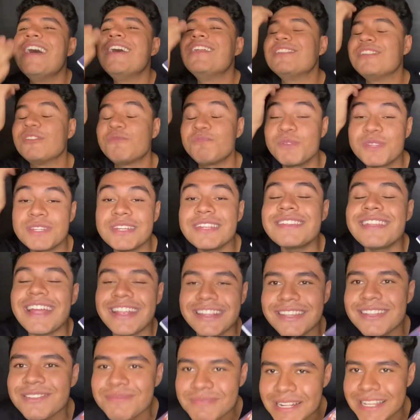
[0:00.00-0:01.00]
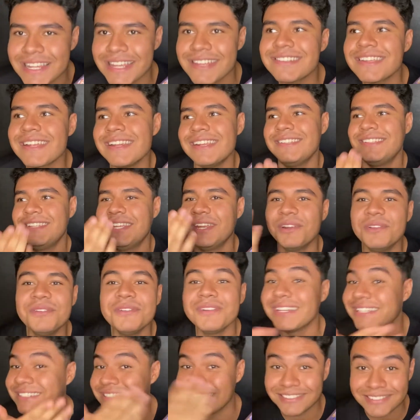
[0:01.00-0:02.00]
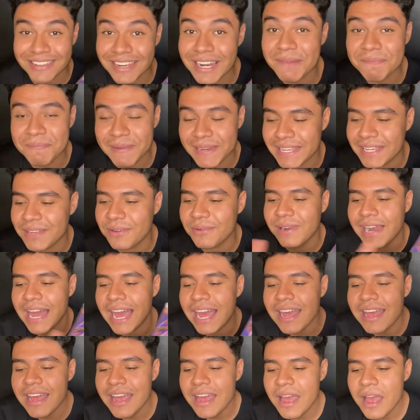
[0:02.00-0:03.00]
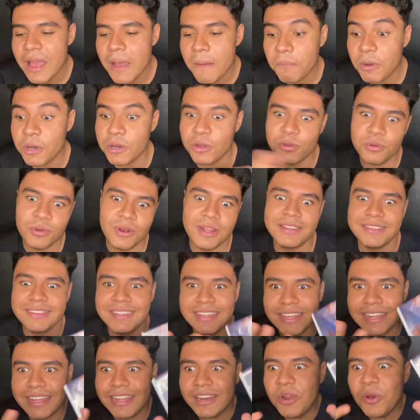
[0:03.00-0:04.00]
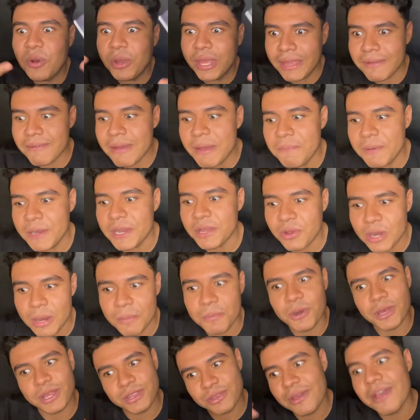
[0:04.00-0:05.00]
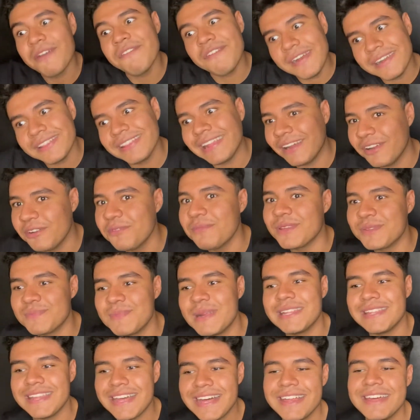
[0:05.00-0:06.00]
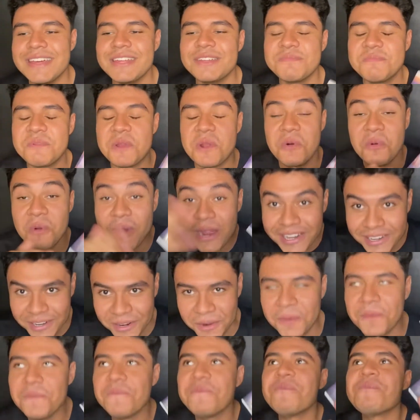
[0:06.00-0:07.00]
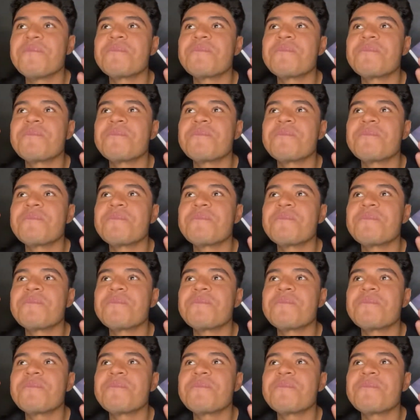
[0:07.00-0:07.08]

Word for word: después de tantas maldades que le hicieron durante toda la película, bueno, durante lo que iba de película porque todavía faltaron más maldades, pero bueno,